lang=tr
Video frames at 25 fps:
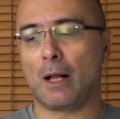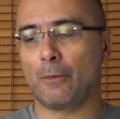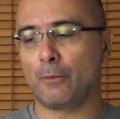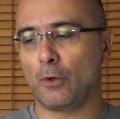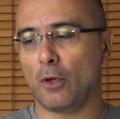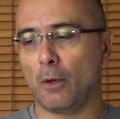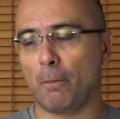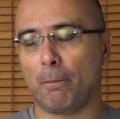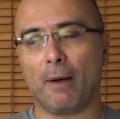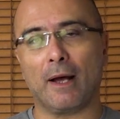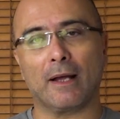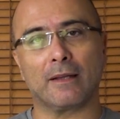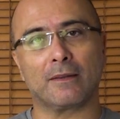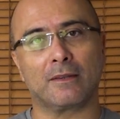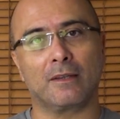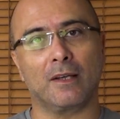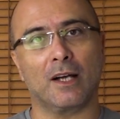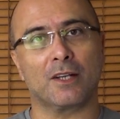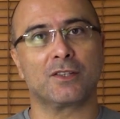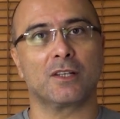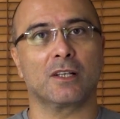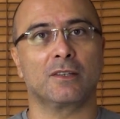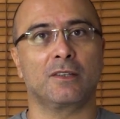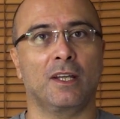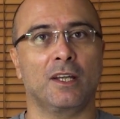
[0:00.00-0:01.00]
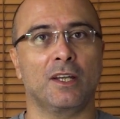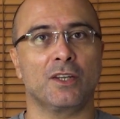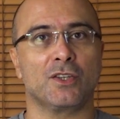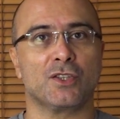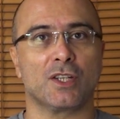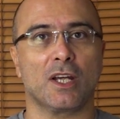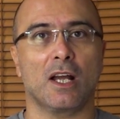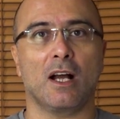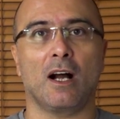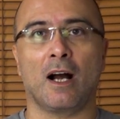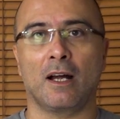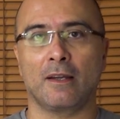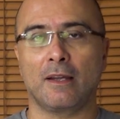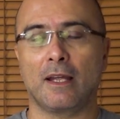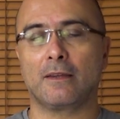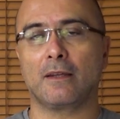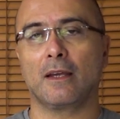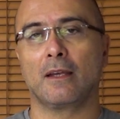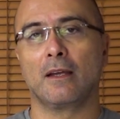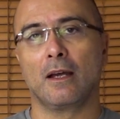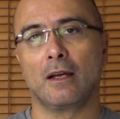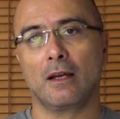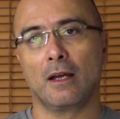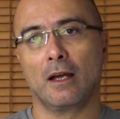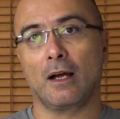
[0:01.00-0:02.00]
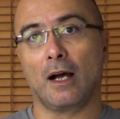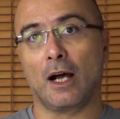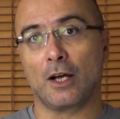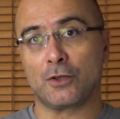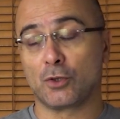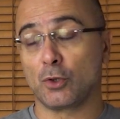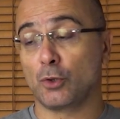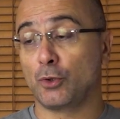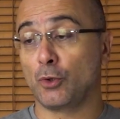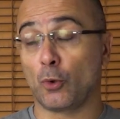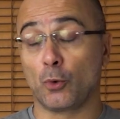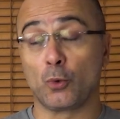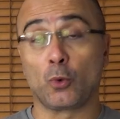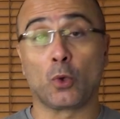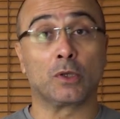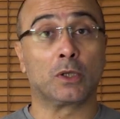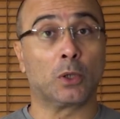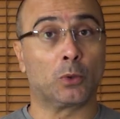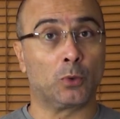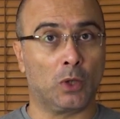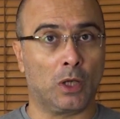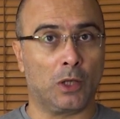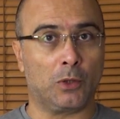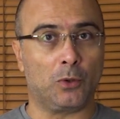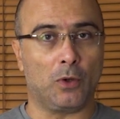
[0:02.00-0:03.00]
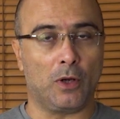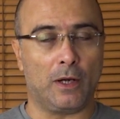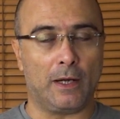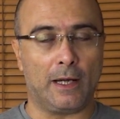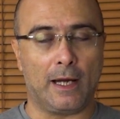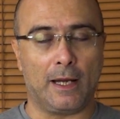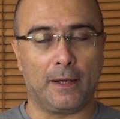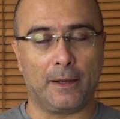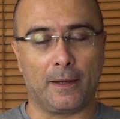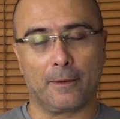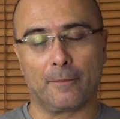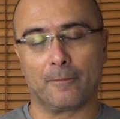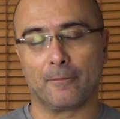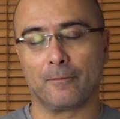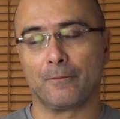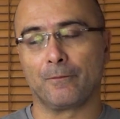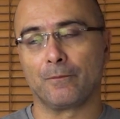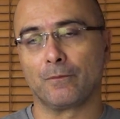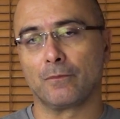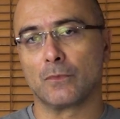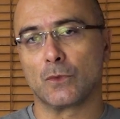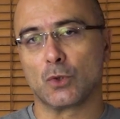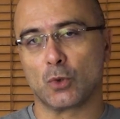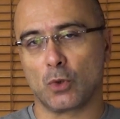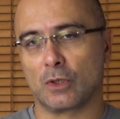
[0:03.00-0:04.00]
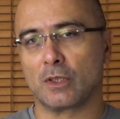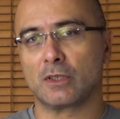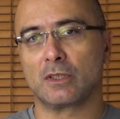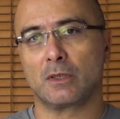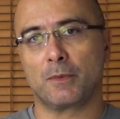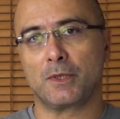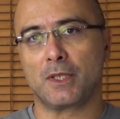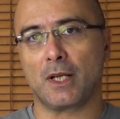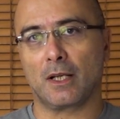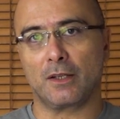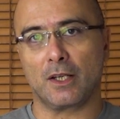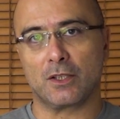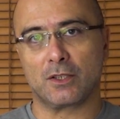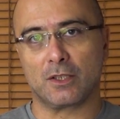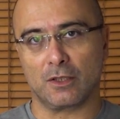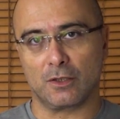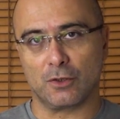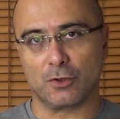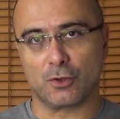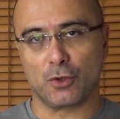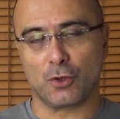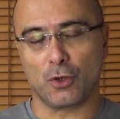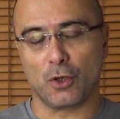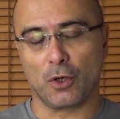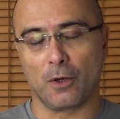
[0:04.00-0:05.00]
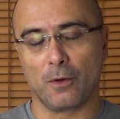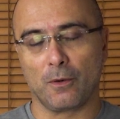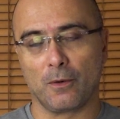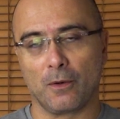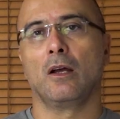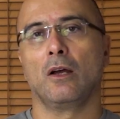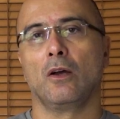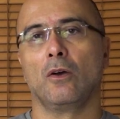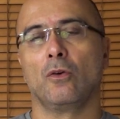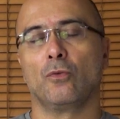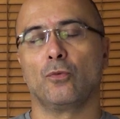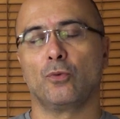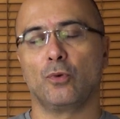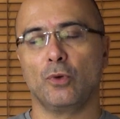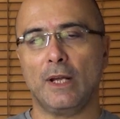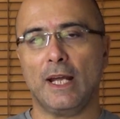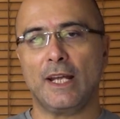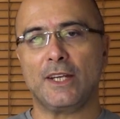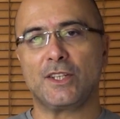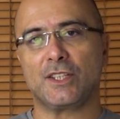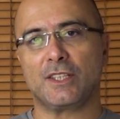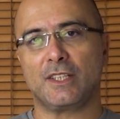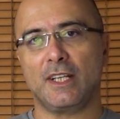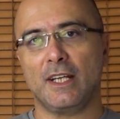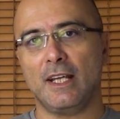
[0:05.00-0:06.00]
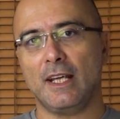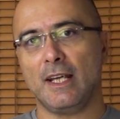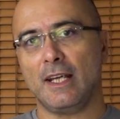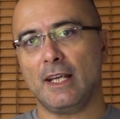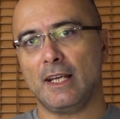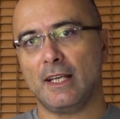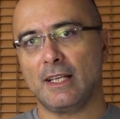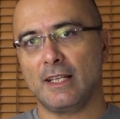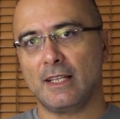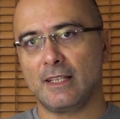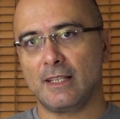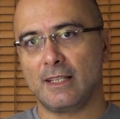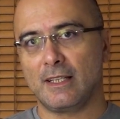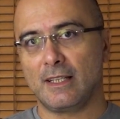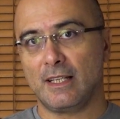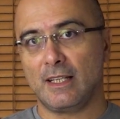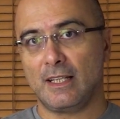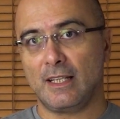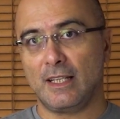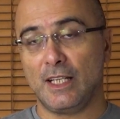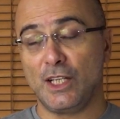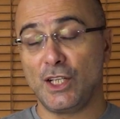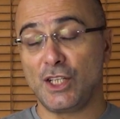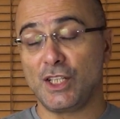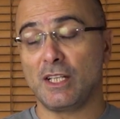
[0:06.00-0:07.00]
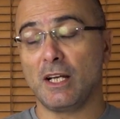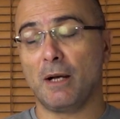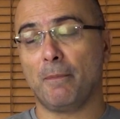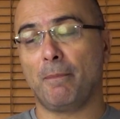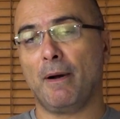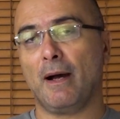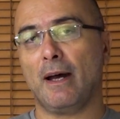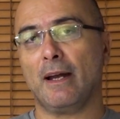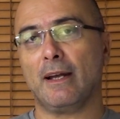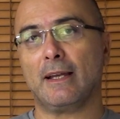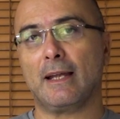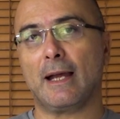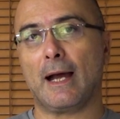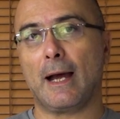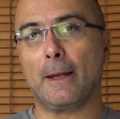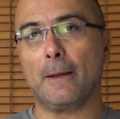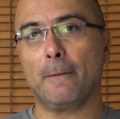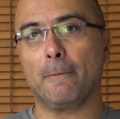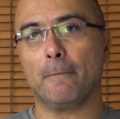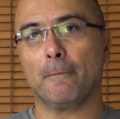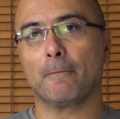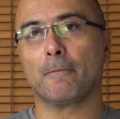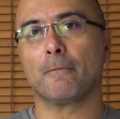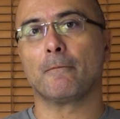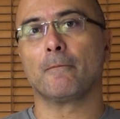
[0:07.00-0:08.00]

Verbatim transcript: kalmıyor. Pat diye aça deyince alet açılıyor, uykudan uyanıyor yani. Çok hızlı bir şekilde çalışıyor. Full HD iş yaparken